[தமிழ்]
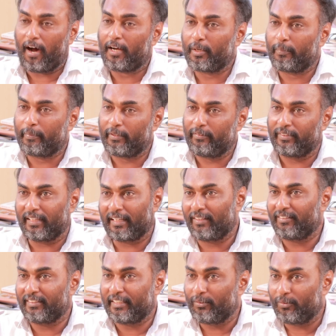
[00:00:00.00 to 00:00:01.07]
ஆறு
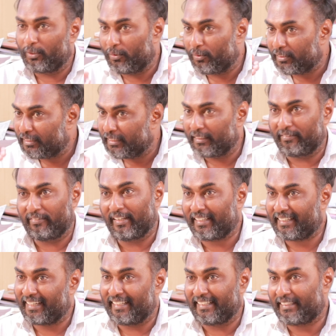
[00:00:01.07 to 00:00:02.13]
பிரிவுகள்லாம் வந்து இவங்க வந்து
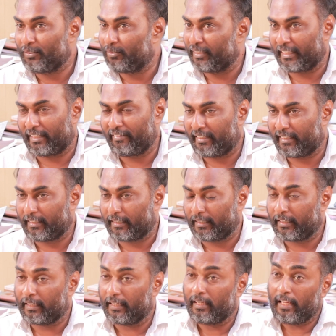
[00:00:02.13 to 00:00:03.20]
விலக்களித்து இவங்க
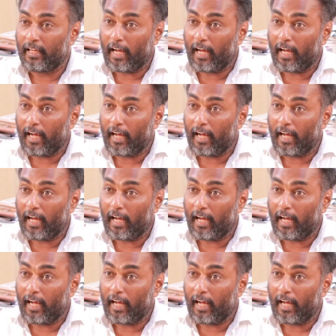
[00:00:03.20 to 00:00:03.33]
நிறைவேற்றிருக்காங்கல்ல